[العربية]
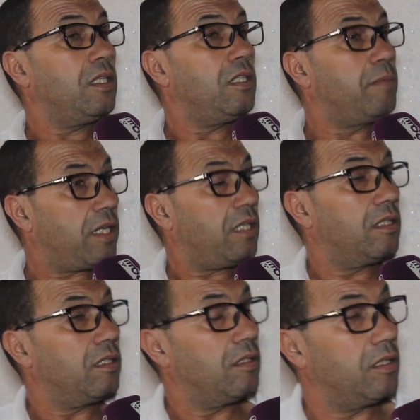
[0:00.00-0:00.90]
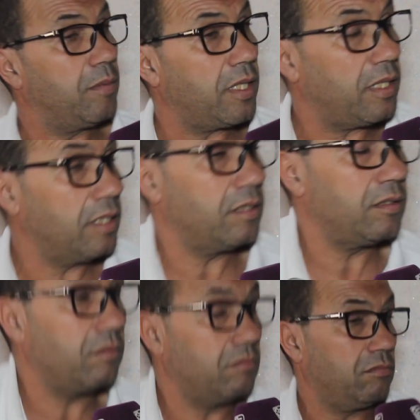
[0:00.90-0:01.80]
البارح البارح
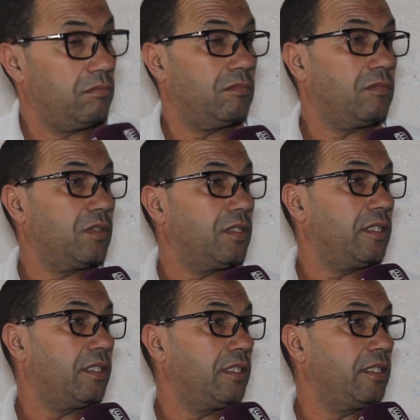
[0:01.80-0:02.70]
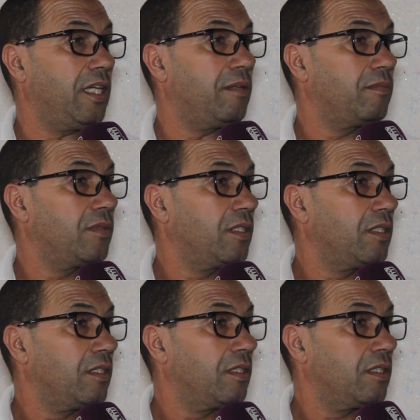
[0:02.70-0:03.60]
البارح اش وقع البارح نعم
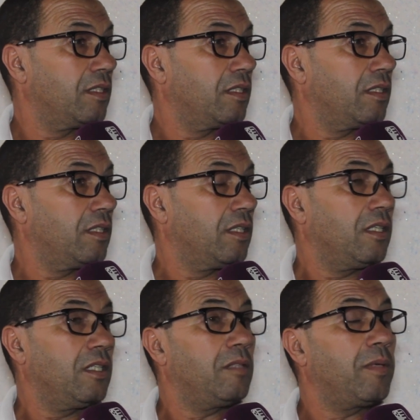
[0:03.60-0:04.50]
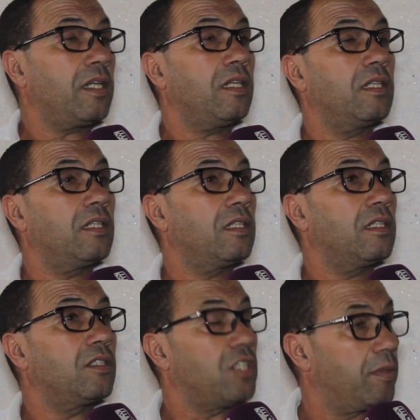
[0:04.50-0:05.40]
البارح اش وقع البارح
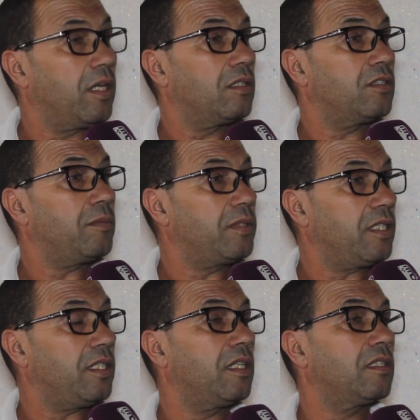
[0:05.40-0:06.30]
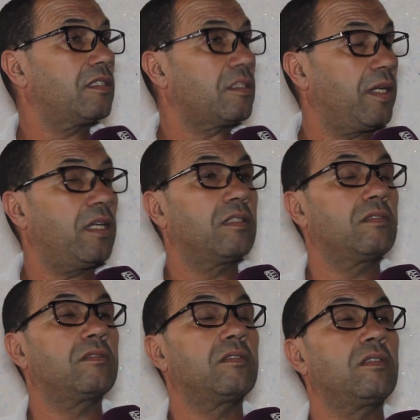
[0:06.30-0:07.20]
جابها جاب الدريه الصباح
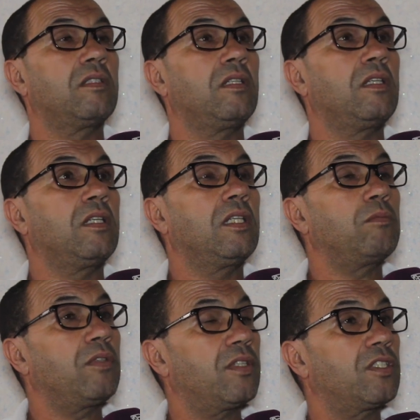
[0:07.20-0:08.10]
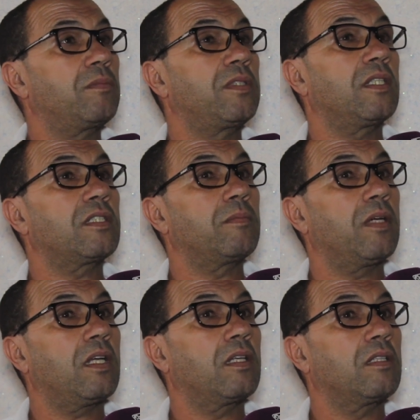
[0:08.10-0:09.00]
المهم فاش جاب الدريه
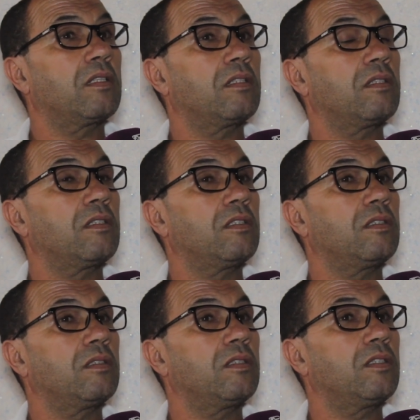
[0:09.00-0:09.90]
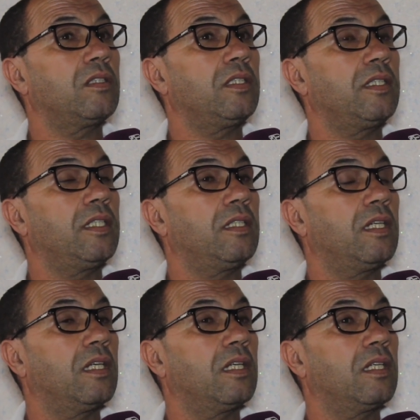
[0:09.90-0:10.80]
الصباح لان
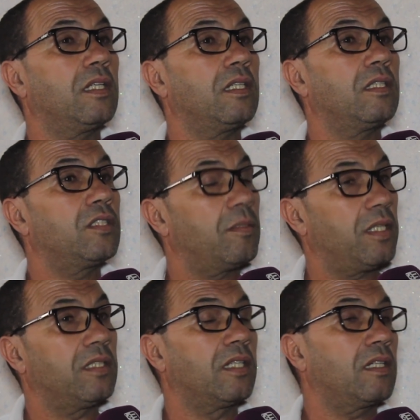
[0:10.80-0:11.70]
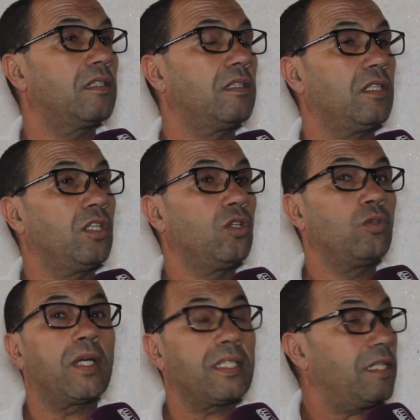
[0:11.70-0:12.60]
جابها للدار
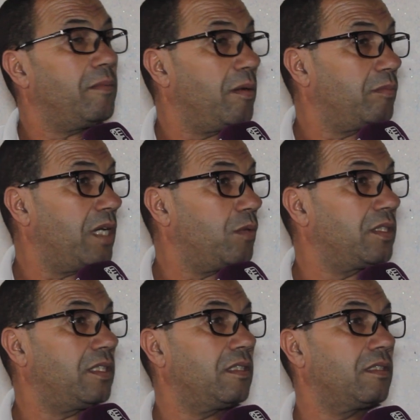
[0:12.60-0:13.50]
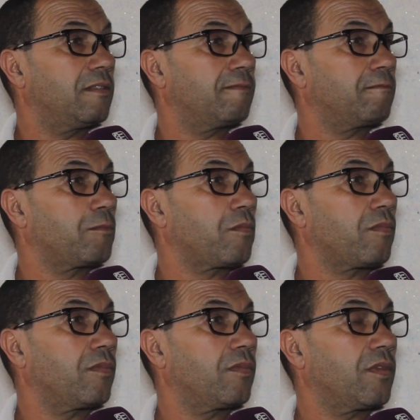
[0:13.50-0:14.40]
بقات تلعب مع ولدي
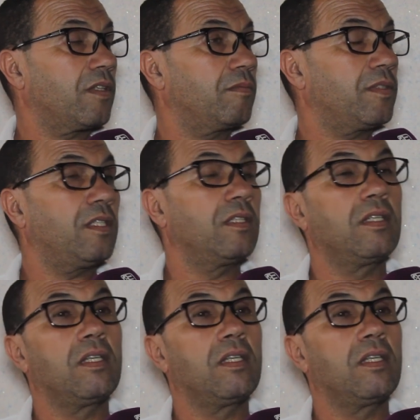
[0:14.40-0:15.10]
فهمتي